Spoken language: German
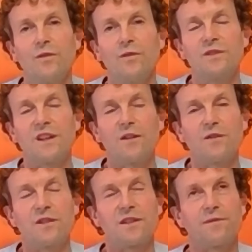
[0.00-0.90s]
Und
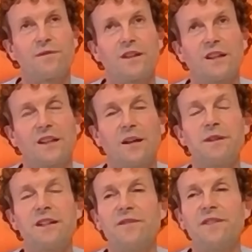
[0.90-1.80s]
auch
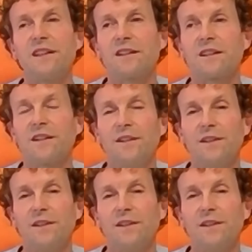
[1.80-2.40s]
damit wir